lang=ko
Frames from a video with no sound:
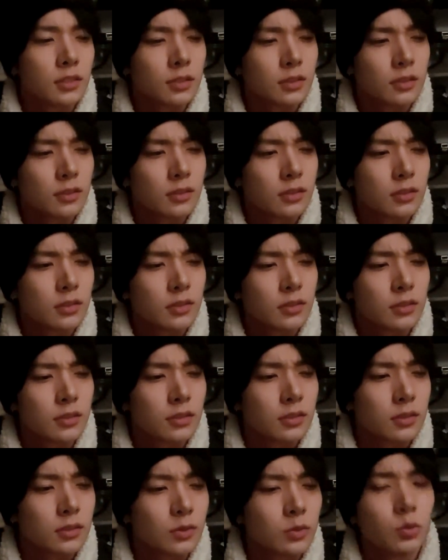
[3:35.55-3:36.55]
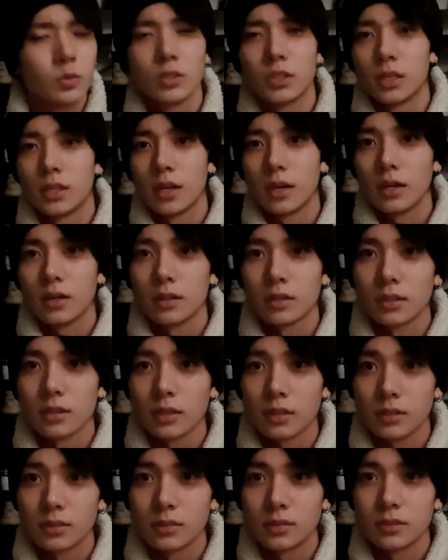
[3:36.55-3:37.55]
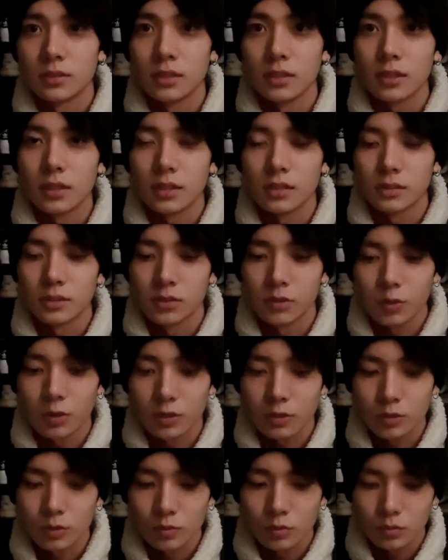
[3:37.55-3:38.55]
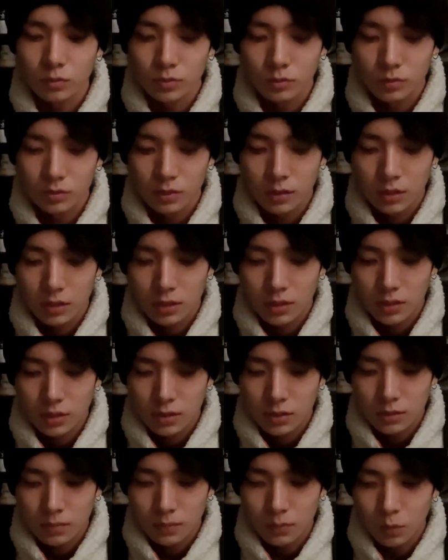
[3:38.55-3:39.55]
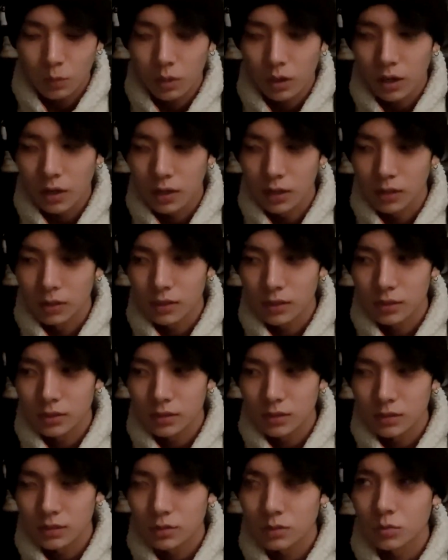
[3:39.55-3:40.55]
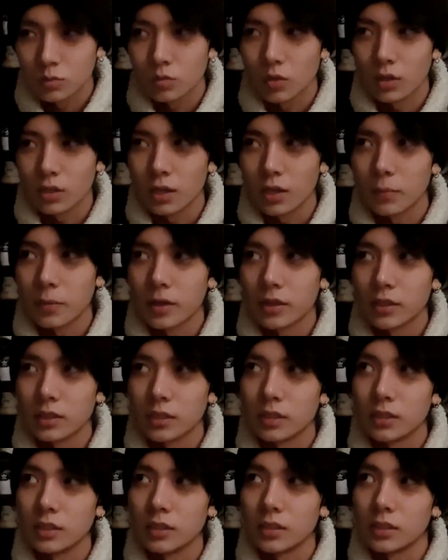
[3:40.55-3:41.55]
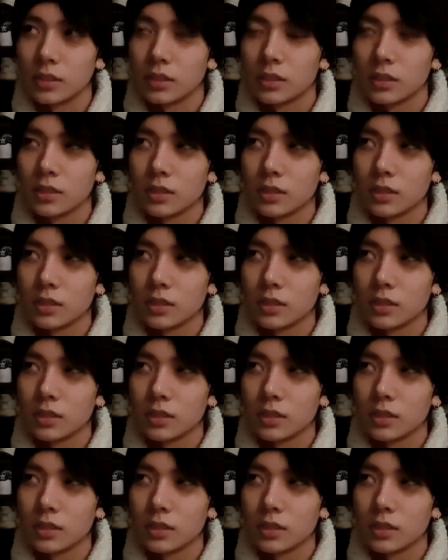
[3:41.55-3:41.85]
어, 그런 존재다라는 생각이 들어가지고 뭔가 되게 많이